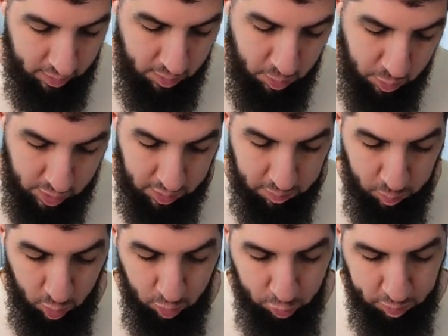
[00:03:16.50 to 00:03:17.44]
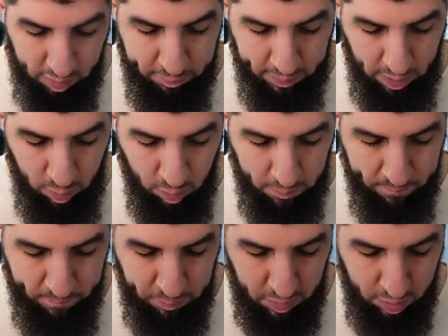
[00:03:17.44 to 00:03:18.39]
Ok, bon, je préfère, euh,
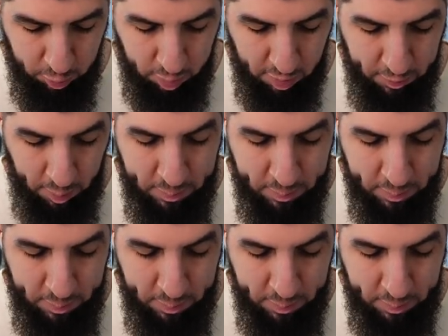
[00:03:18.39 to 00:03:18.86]
je préfère